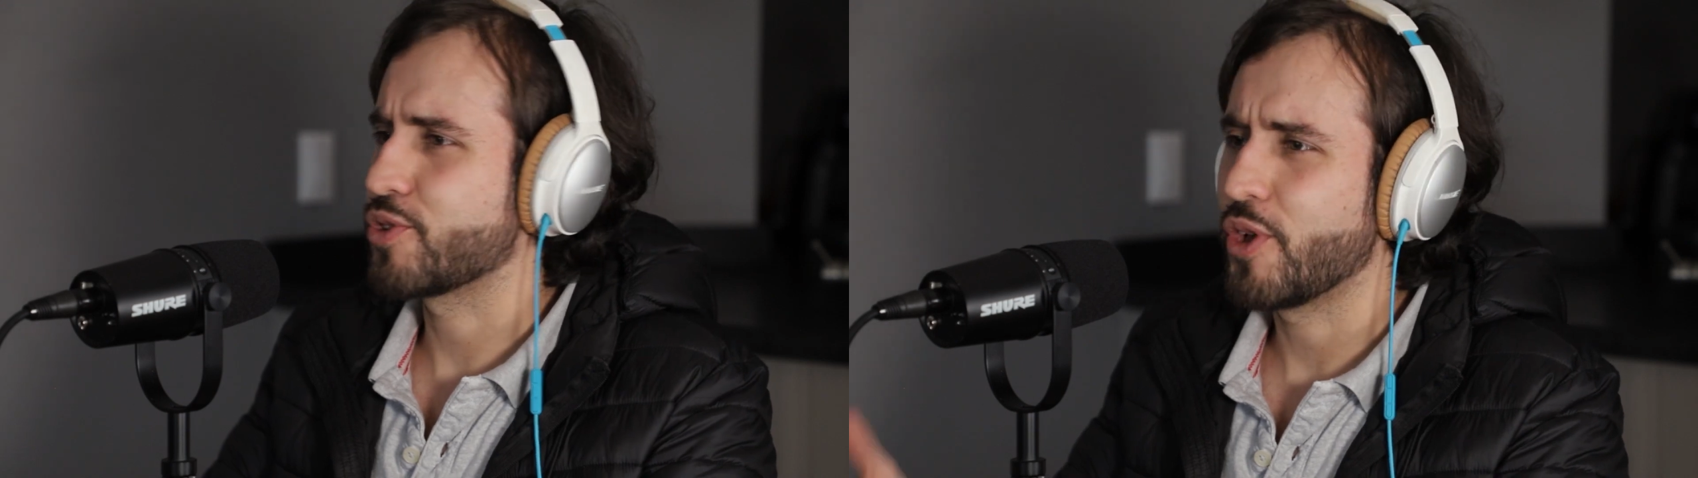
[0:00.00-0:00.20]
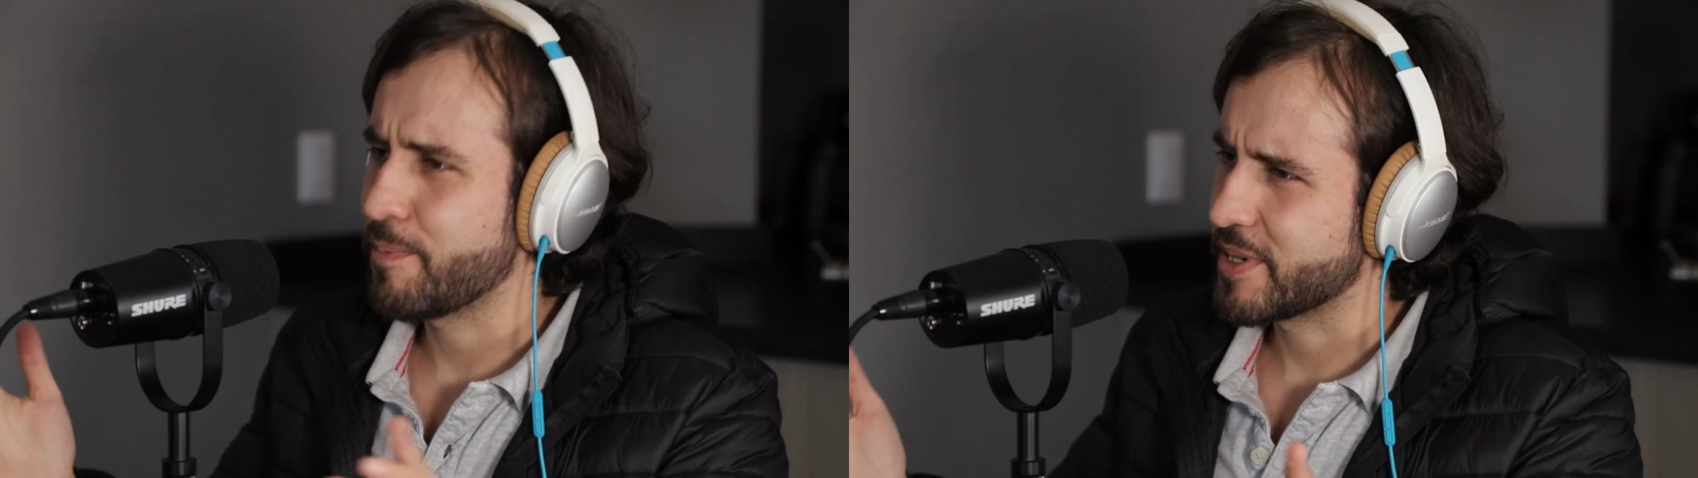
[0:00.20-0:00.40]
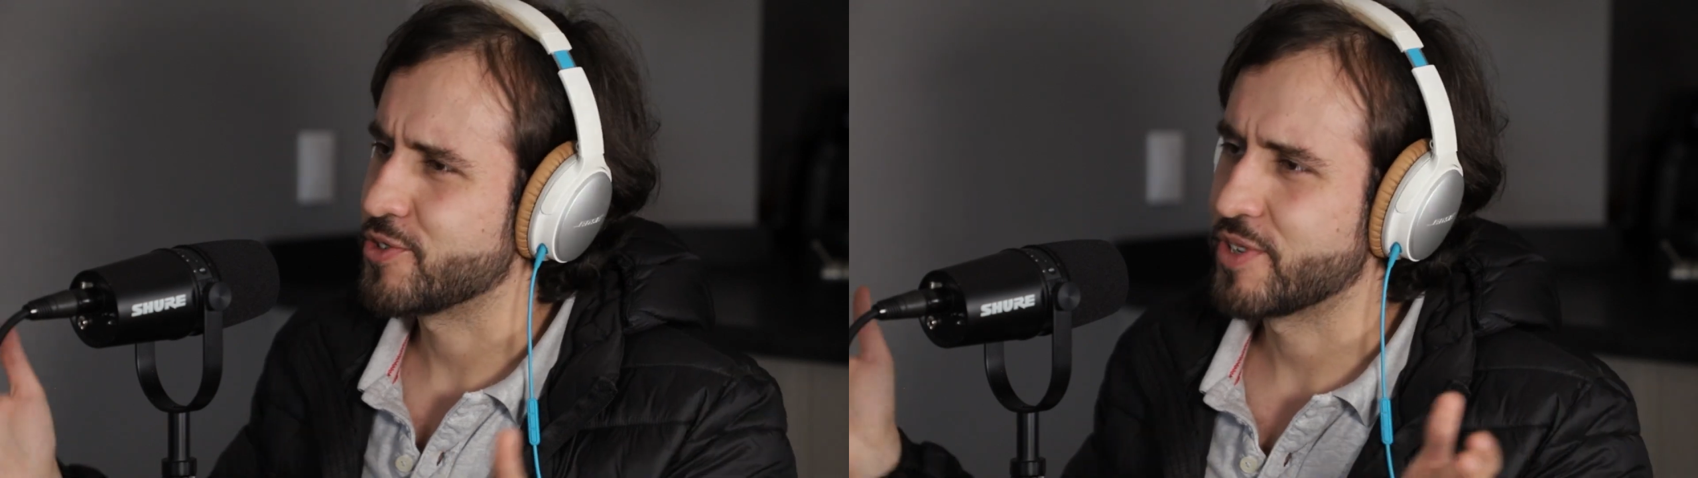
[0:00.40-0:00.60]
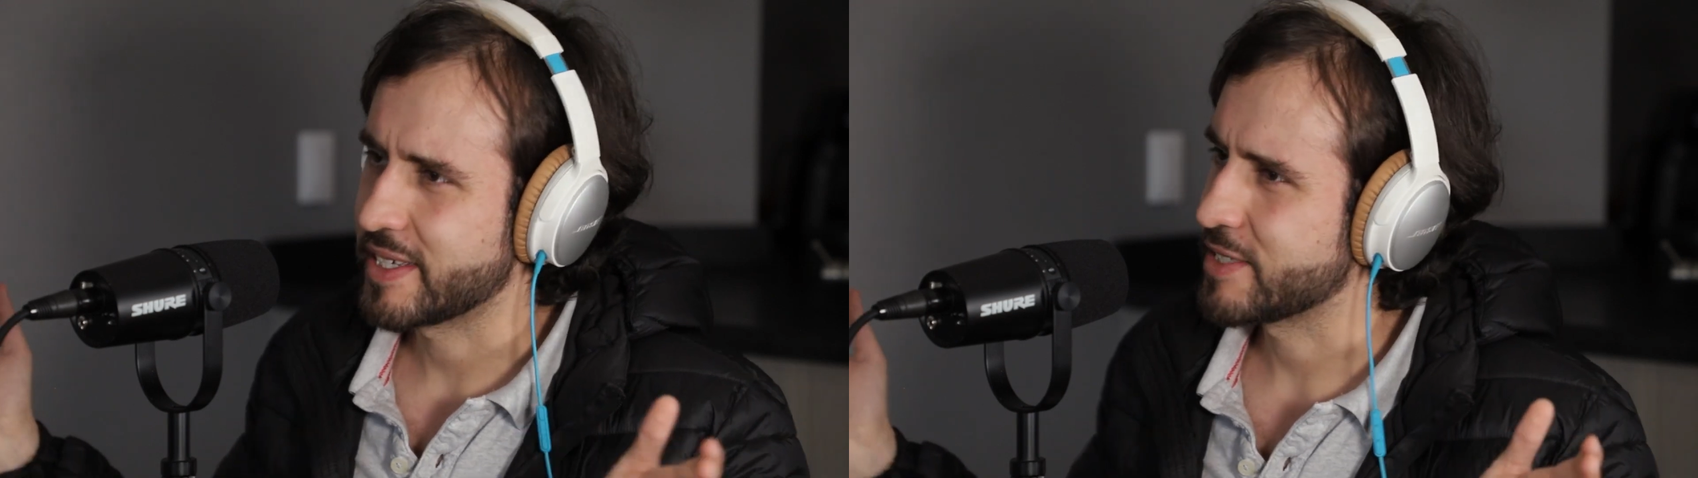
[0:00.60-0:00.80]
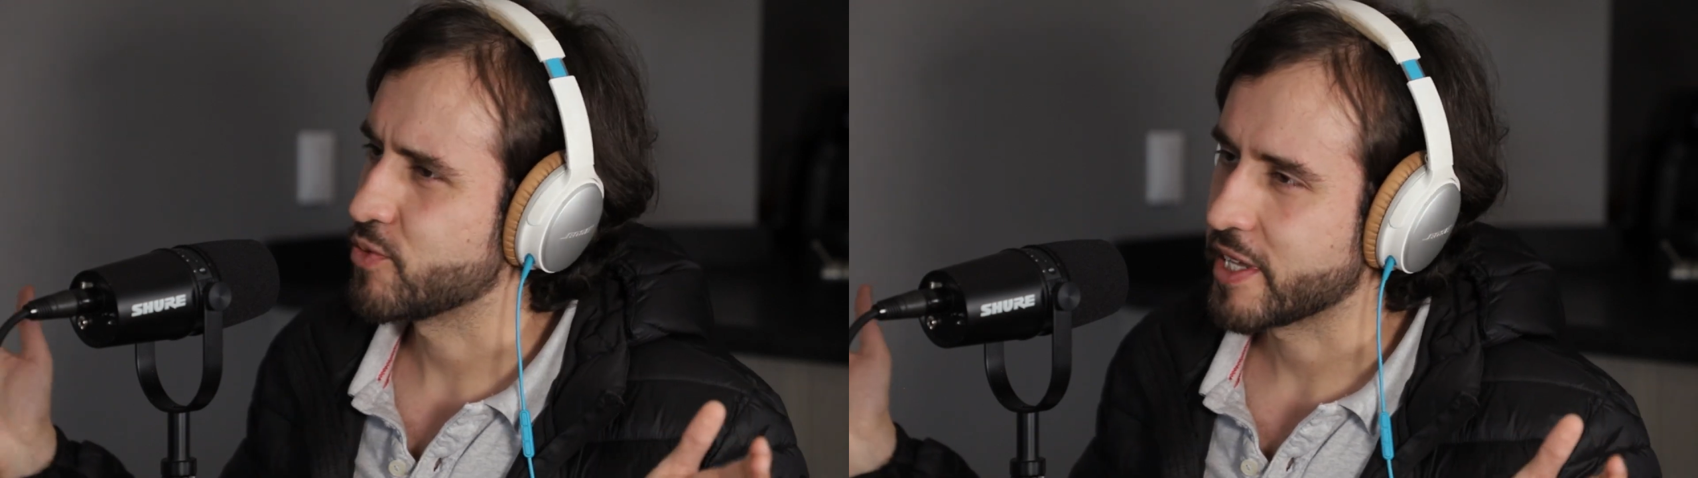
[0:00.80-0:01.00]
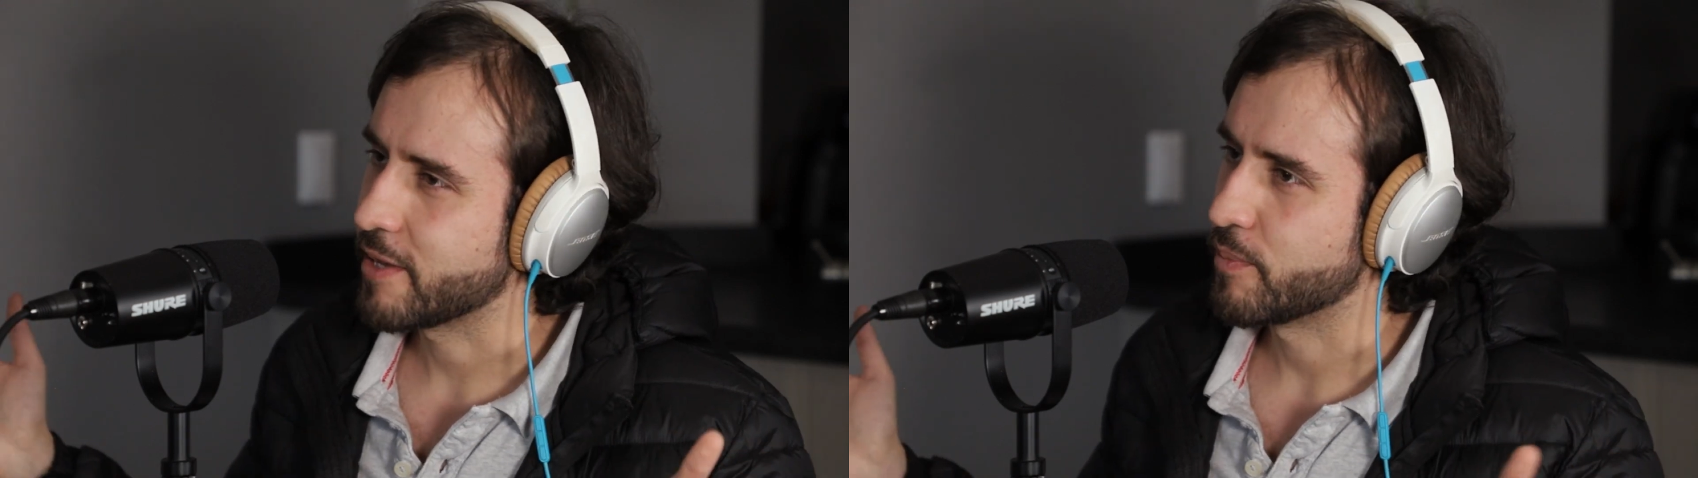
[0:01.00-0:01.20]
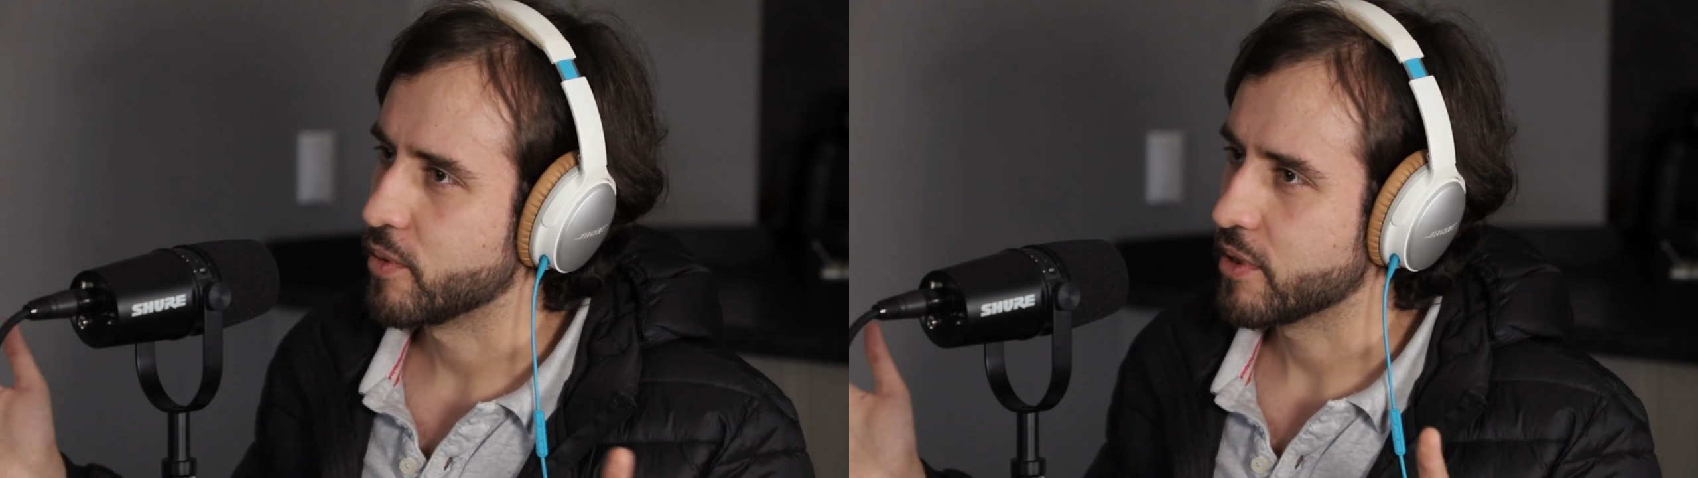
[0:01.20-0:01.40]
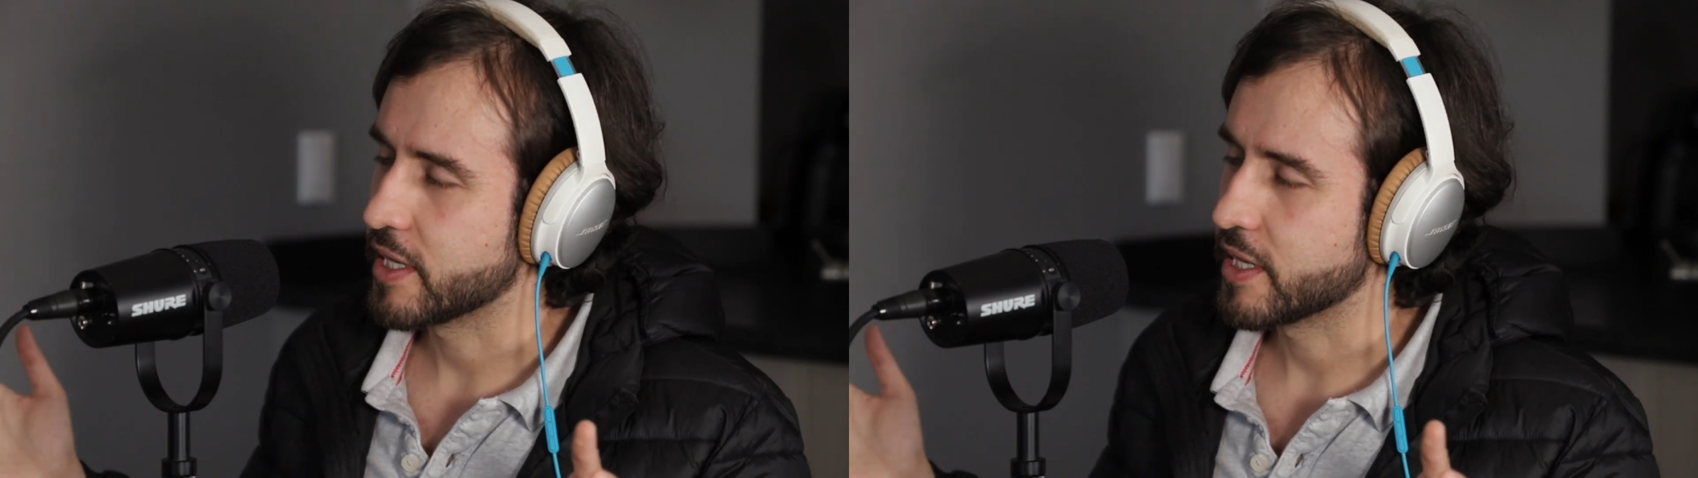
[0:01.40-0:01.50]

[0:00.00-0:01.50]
toda persona es un ejemplo,